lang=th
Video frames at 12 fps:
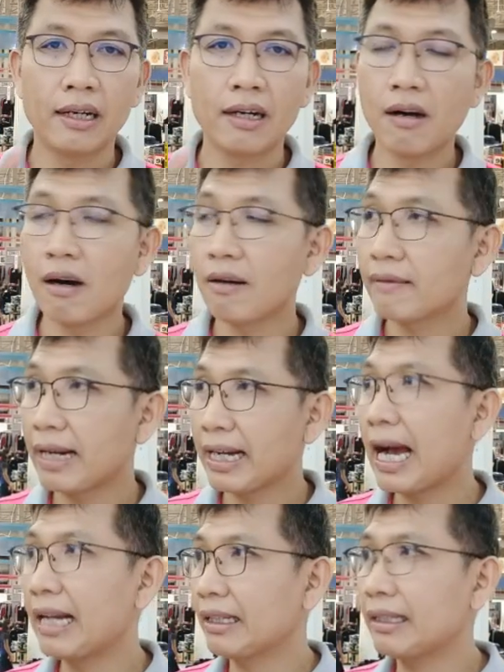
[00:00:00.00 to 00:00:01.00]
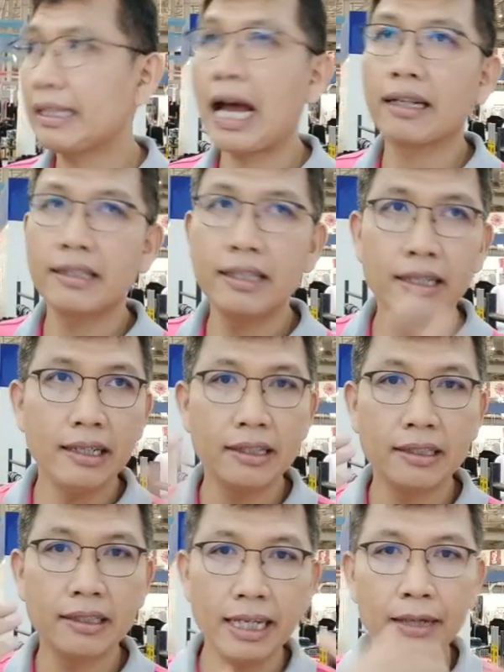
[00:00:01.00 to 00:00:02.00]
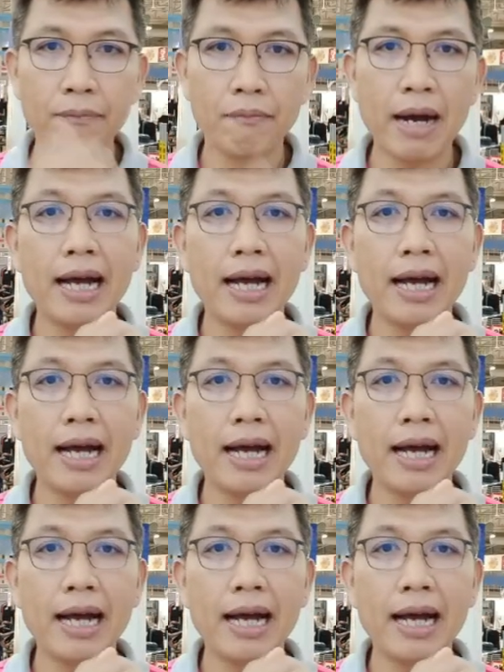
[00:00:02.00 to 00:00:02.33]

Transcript: ของรายการต่างๆที่ที่มา